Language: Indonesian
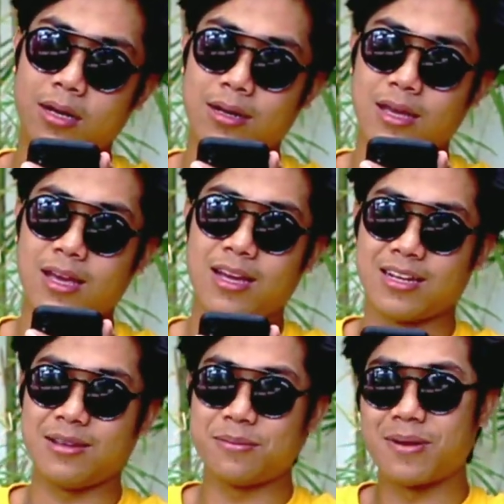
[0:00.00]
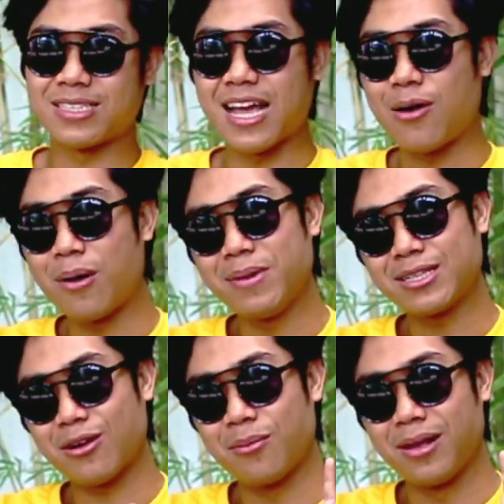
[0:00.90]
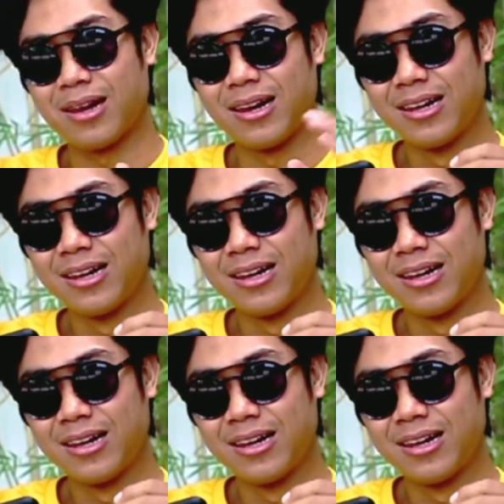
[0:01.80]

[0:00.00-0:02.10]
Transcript: Nah ini bahasa awam ya trommel.